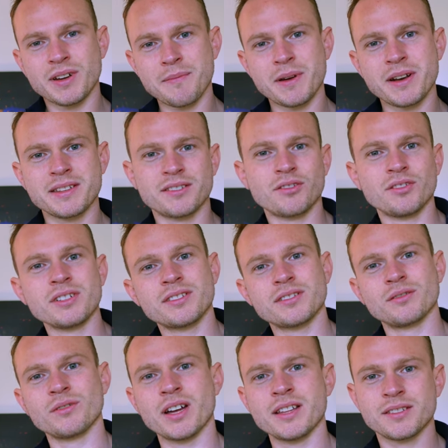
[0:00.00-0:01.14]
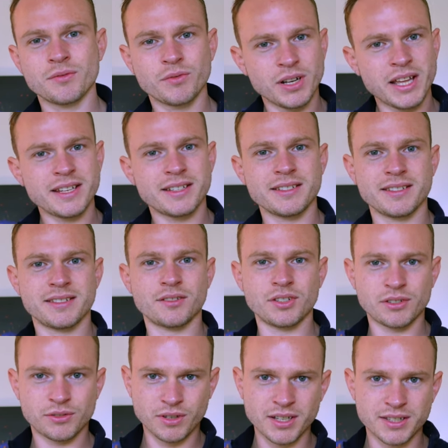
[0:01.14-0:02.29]
kann man es noch nicht so ganz relaten, ist noch
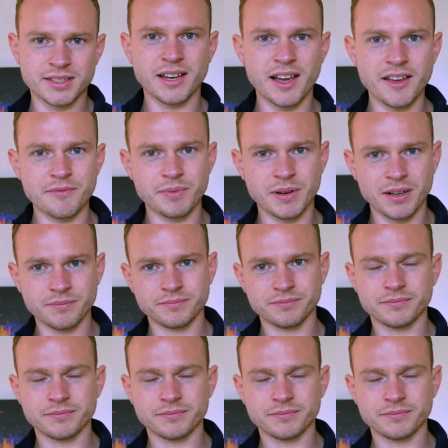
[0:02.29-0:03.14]
nicht so ganz greifbar.